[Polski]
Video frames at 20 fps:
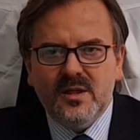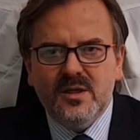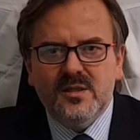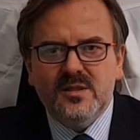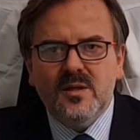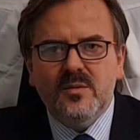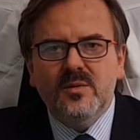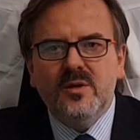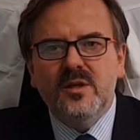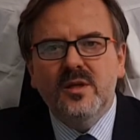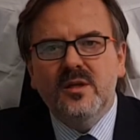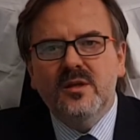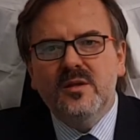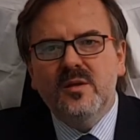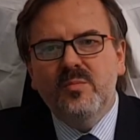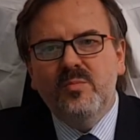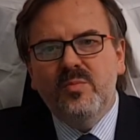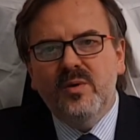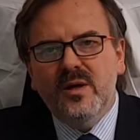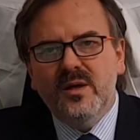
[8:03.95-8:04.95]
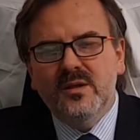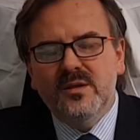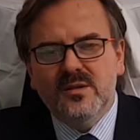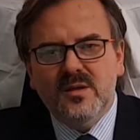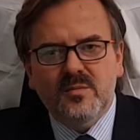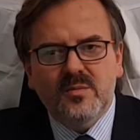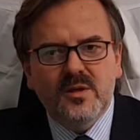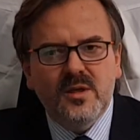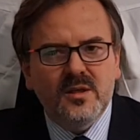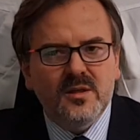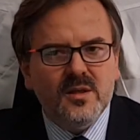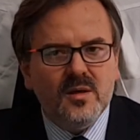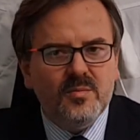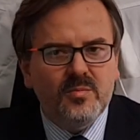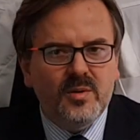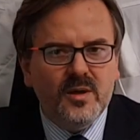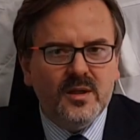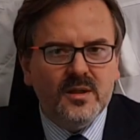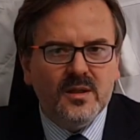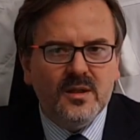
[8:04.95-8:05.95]
Takie zamknięte,
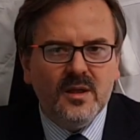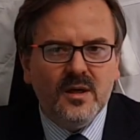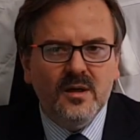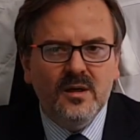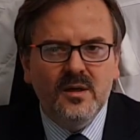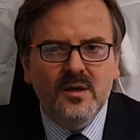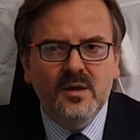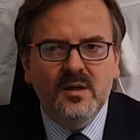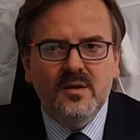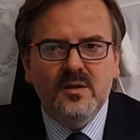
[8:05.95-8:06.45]
zamknięta pętla.